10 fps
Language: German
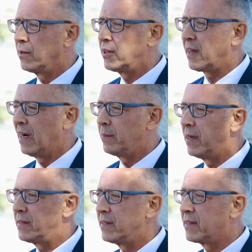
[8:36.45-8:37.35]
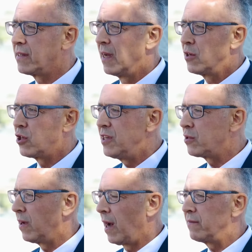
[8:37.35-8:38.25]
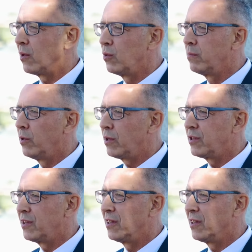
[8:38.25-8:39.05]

Und ich glaube, es ist schlicht und einfach unmöglich,